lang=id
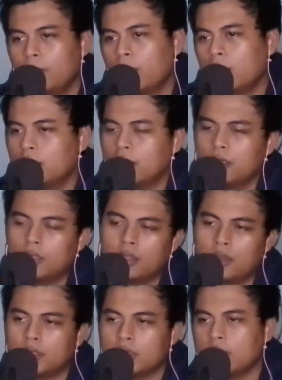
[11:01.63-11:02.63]
Bunny
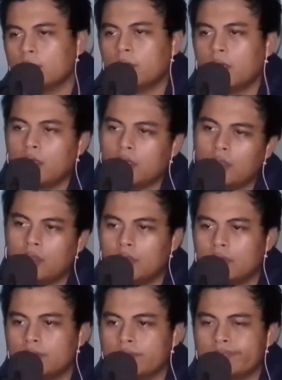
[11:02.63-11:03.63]
Girl Senpai.
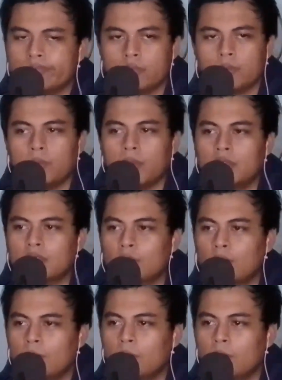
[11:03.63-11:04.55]
Tadi gue